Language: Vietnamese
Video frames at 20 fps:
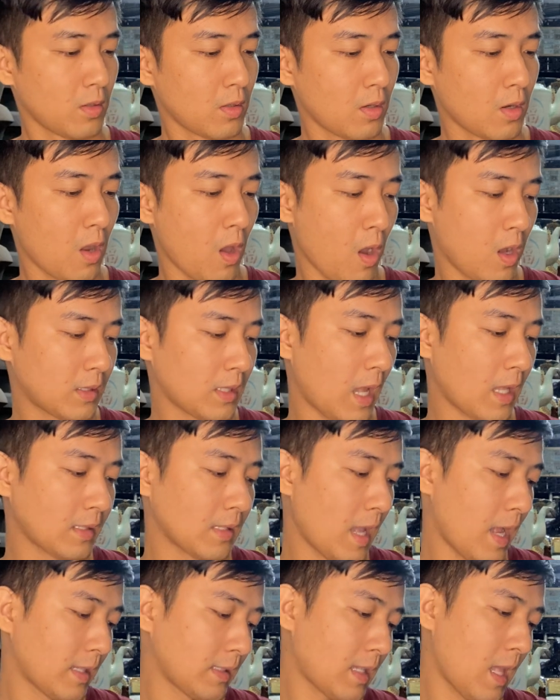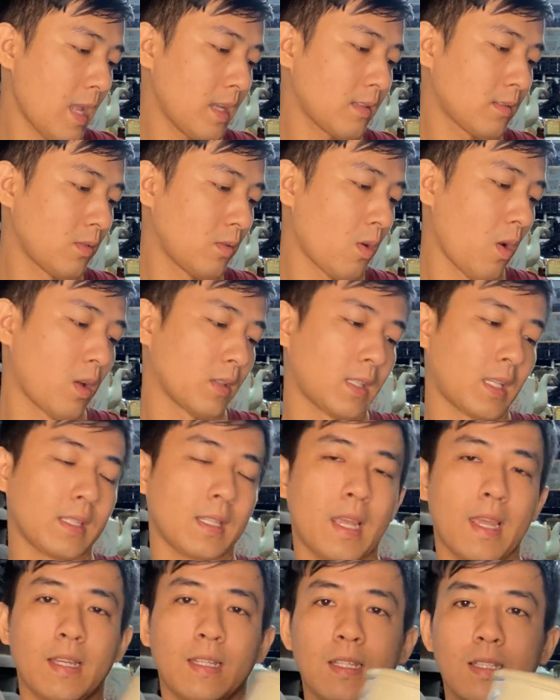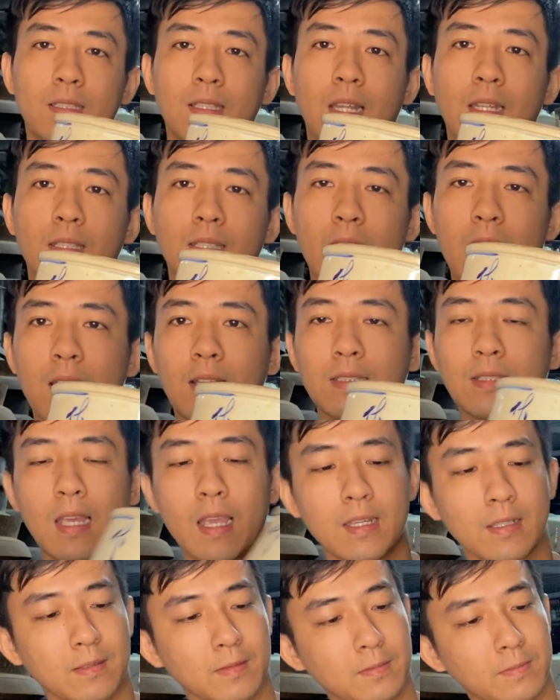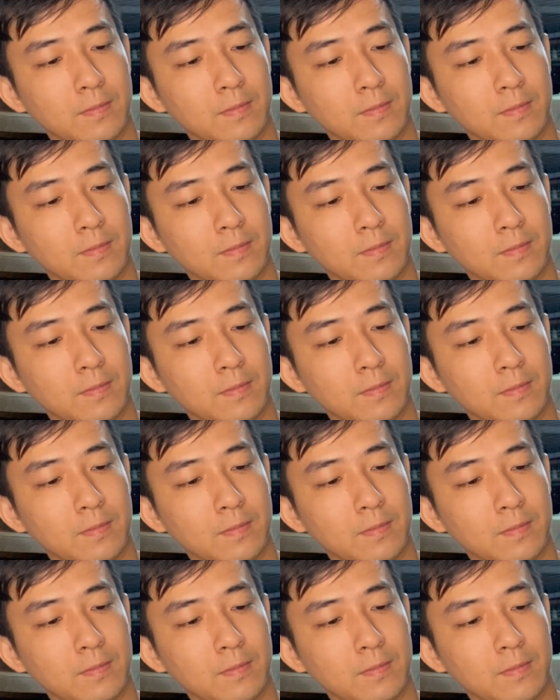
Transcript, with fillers: lò thành an tác của lò thành an thành an tác